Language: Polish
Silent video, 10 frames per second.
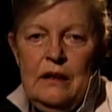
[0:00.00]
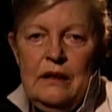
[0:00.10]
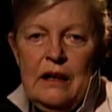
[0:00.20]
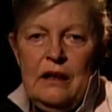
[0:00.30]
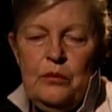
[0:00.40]

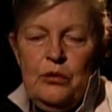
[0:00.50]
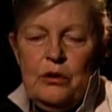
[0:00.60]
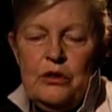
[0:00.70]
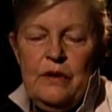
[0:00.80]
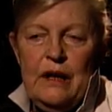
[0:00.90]
nagle
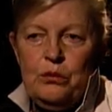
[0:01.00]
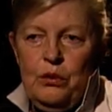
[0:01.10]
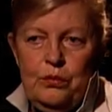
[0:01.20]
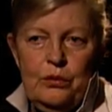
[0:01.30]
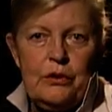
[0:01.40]
było
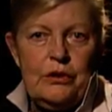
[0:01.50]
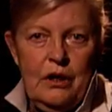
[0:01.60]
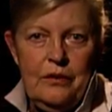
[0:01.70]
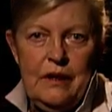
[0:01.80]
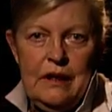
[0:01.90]
światło
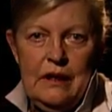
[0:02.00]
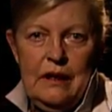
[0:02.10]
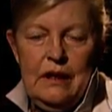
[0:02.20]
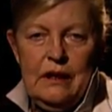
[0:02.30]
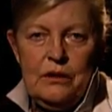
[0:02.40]
punktowe,
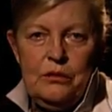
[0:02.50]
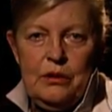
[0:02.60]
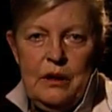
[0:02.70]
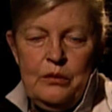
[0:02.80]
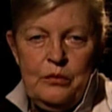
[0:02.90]

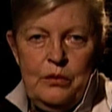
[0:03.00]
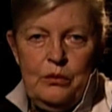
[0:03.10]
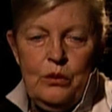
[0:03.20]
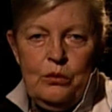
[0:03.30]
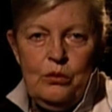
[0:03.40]
które
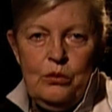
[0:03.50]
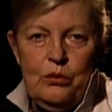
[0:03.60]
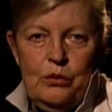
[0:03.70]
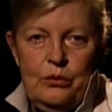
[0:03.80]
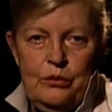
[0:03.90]
było
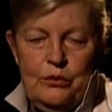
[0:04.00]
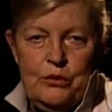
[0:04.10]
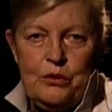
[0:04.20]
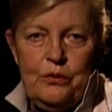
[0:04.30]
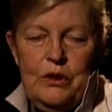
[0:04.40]
u
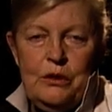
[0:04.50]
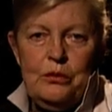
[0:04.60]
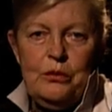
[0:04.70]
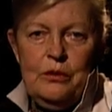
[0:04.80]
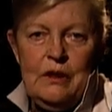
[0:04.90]

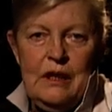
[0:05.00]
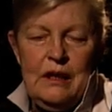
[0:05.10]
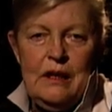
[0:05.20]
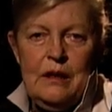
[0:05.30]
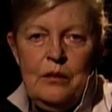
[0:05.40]
sufitu
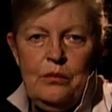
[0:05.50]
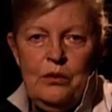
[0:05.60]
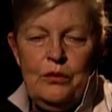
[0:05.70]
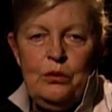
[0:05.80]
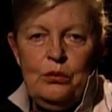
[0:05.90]
i
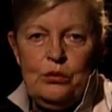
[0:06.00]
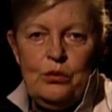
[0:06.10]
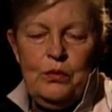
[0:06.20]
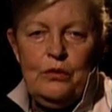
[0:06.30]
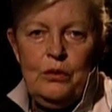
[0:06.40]

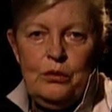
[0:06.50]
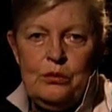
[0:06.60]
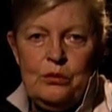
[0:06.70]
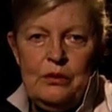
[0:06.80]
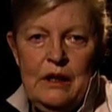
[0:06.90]
powolutku,
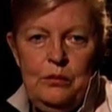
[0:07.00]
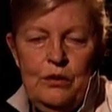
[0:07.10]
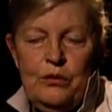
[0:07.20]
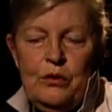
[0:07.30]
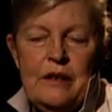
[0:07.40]
powolutku
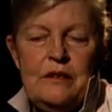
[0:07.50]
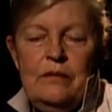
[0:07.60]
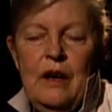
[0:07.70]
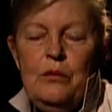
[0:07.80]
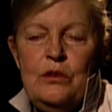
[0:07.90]
najpierw
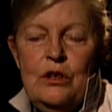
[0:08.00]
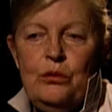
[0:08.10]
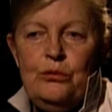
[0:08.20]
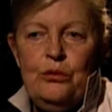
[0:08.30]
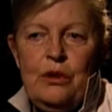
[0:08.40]
ukazywały się
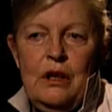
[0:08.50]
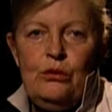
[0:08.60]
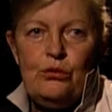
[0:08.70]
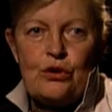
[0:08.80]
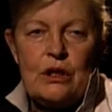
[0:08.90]
chudziutkie
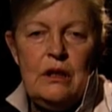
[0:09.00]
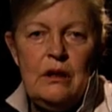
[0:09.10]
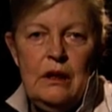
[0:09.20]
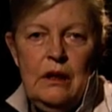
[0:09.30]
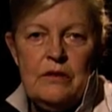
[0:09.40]
nóżki
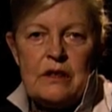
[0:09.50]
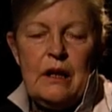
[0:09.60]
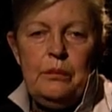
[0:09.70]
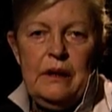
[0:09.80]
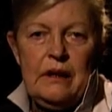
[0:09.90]
w
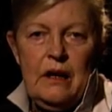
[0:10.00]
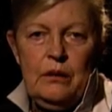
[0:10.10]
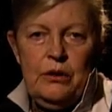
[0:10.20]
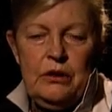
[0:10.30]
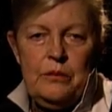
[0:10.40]

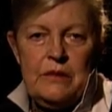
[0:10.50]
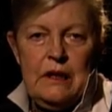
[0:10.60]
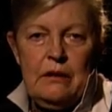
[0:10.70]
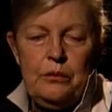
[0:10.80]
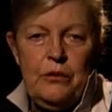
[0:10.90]
skarpetkach, potem
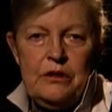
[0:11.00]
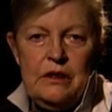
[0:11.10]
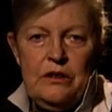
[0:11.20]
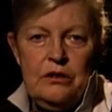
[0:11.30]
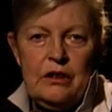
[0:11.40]
cała
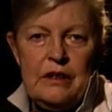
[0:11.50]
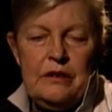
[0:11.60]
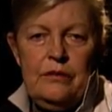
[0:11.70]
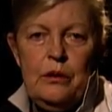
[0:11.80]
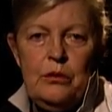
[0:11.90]
postać i
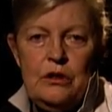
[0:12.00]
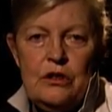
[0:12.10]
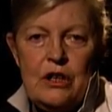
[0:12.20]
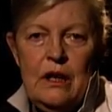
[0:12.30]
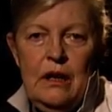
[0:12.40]
okazywało
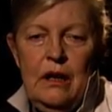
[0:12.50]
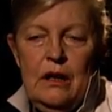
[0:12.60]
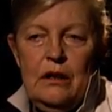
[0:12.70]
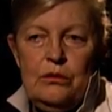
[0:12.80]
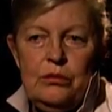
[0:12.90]
się, że
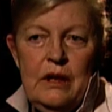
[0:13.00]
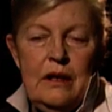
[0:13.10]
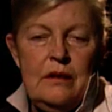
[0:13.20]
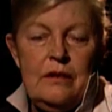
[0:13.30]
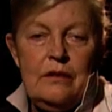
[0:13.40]
tutaj